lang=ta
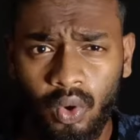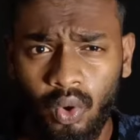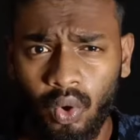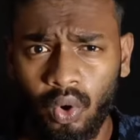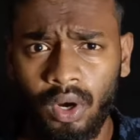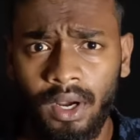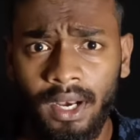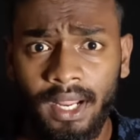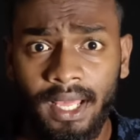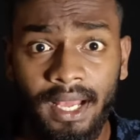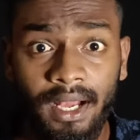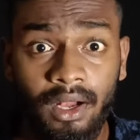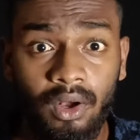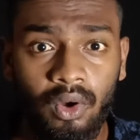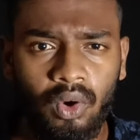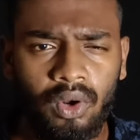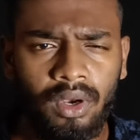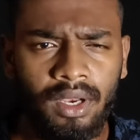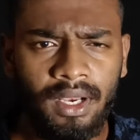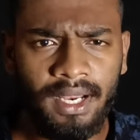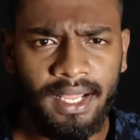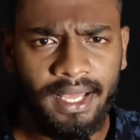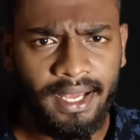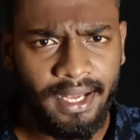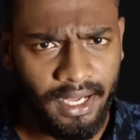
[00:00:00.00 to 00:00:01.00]
கொலை
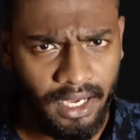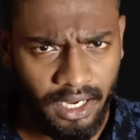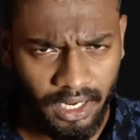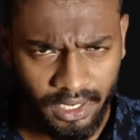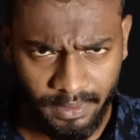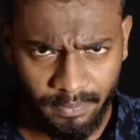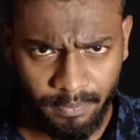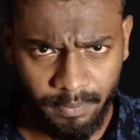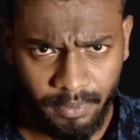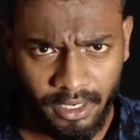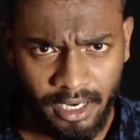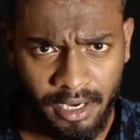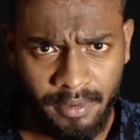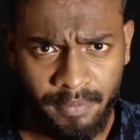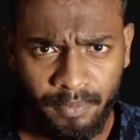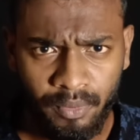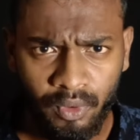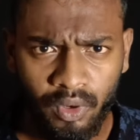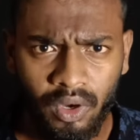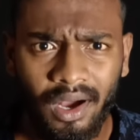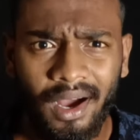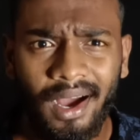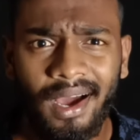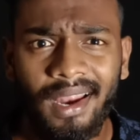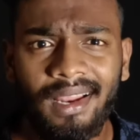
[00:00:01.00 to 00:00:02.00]
கொள்ளை
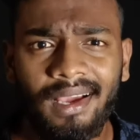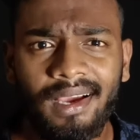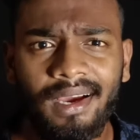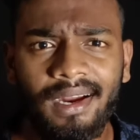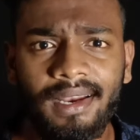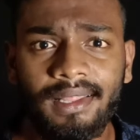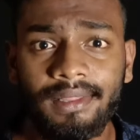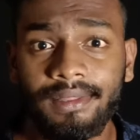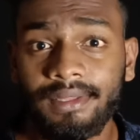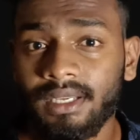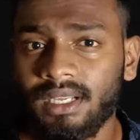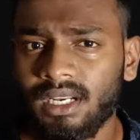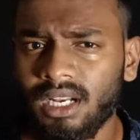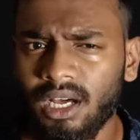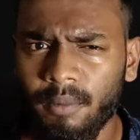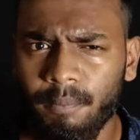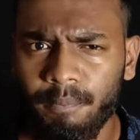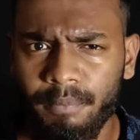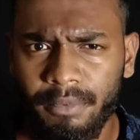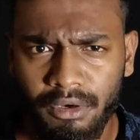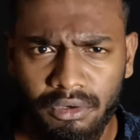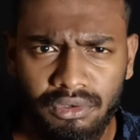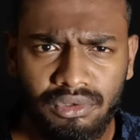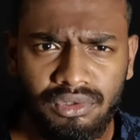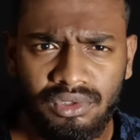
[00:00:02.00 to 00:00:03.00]
கற்பழிப்பு ஆள்கடத்தல்
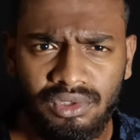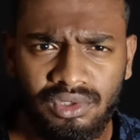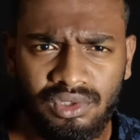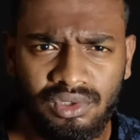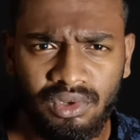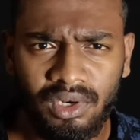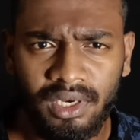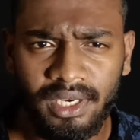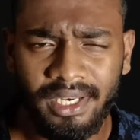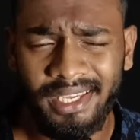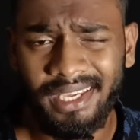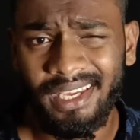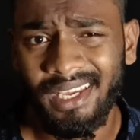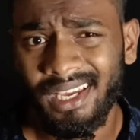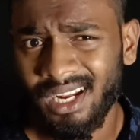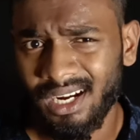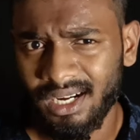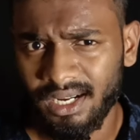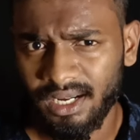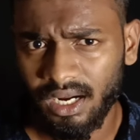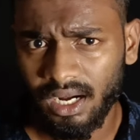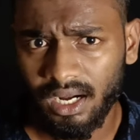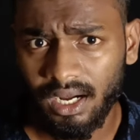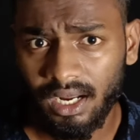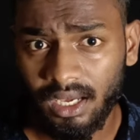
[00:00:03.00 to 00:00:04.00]
அப்யூஸ்னு சொல்லி
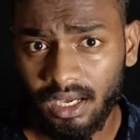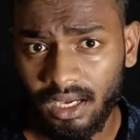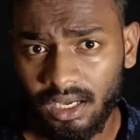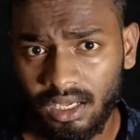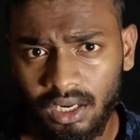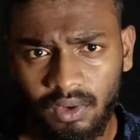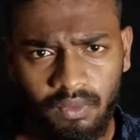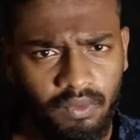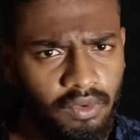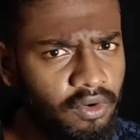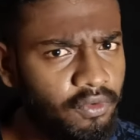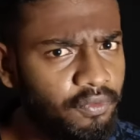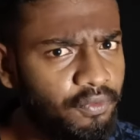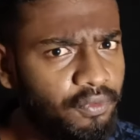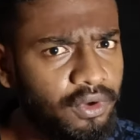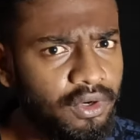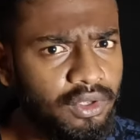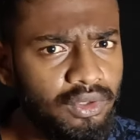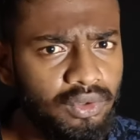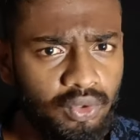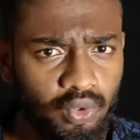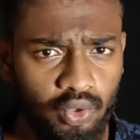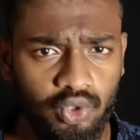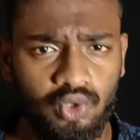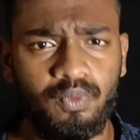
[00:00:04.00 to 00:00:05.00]
நடக்கிற
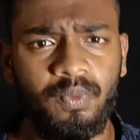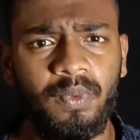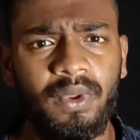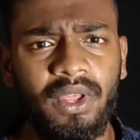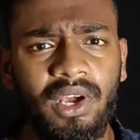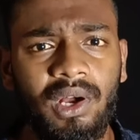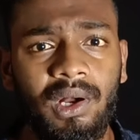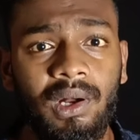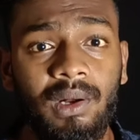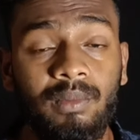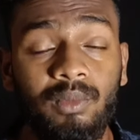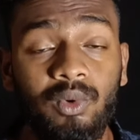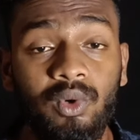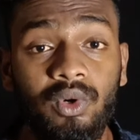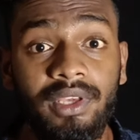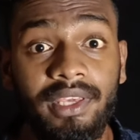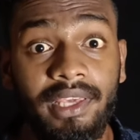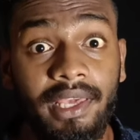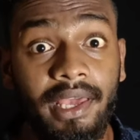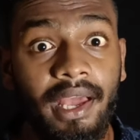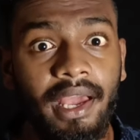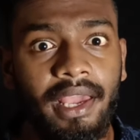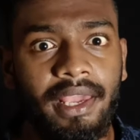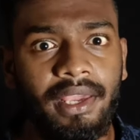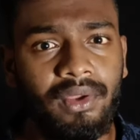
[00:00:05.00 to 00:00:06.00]
ஒவ்வொரு துஷ்பிரயோகமும்
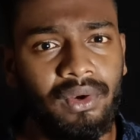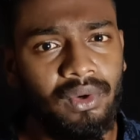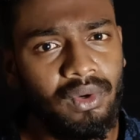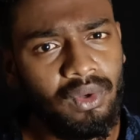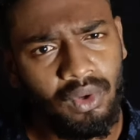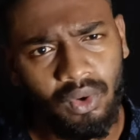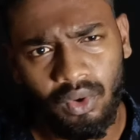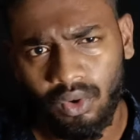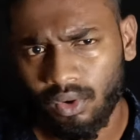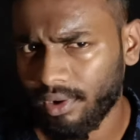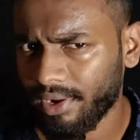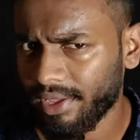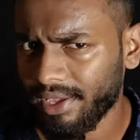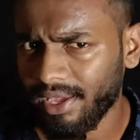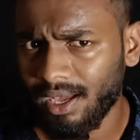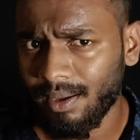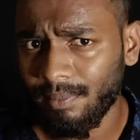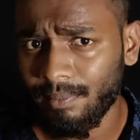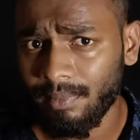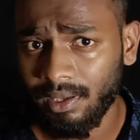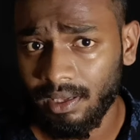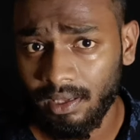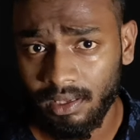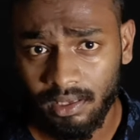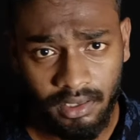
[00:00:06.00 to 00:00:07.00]
ஏன்
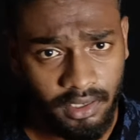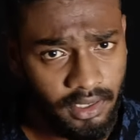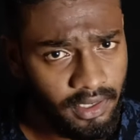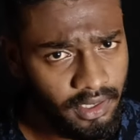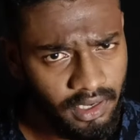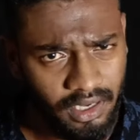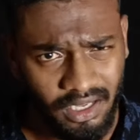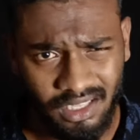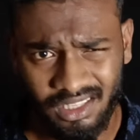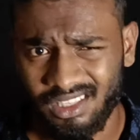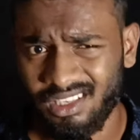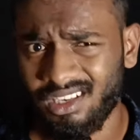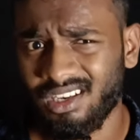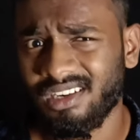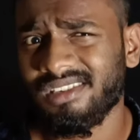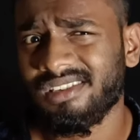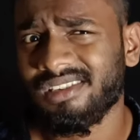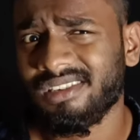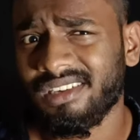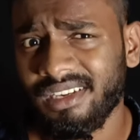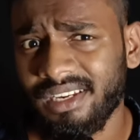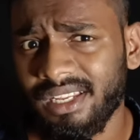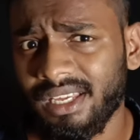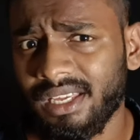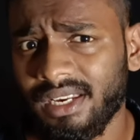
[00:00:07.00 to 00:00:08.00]
குறையாம
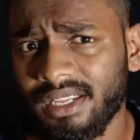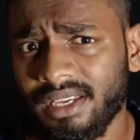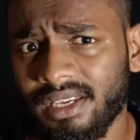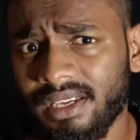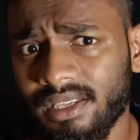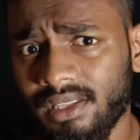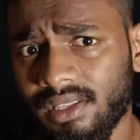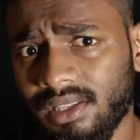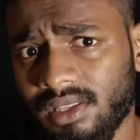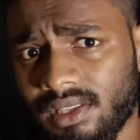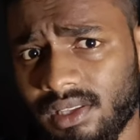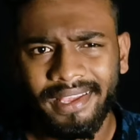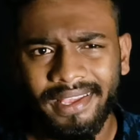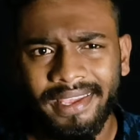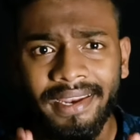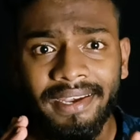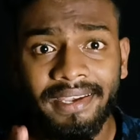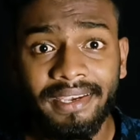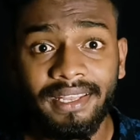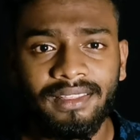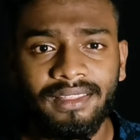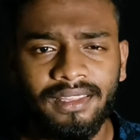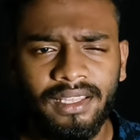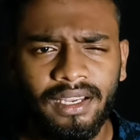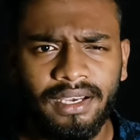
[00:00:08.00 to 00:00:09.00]
அதிகரிச்சுக்கினே இருக்கு
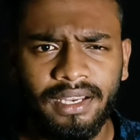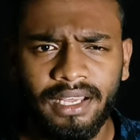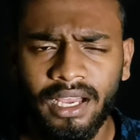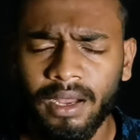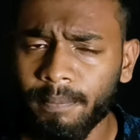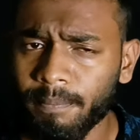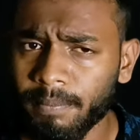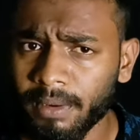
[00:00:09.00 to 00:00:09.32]
கிட்டத்தட்ட